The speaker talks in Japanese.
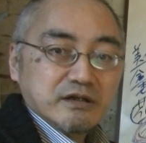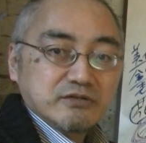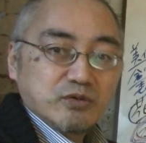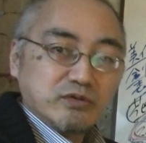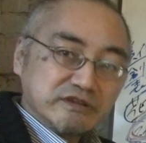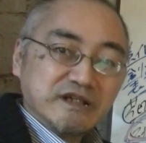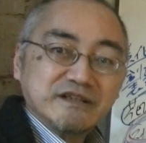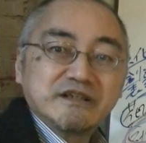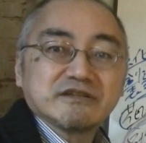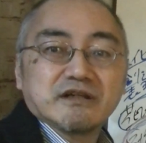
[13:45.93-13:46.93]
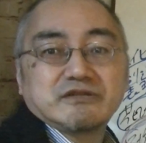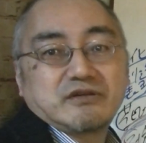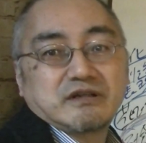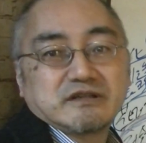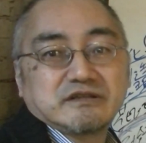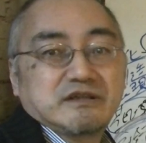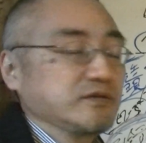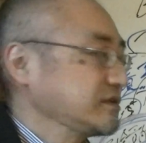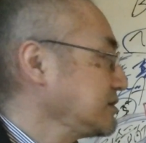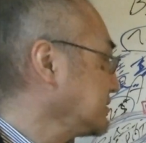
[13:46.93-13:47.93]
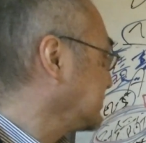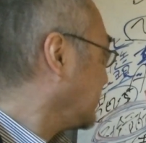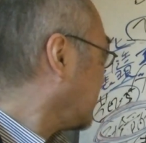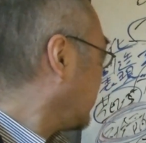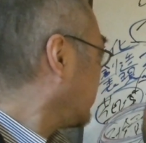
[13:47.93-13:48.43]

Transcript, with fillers: どうしたらいいんですかって話になるだから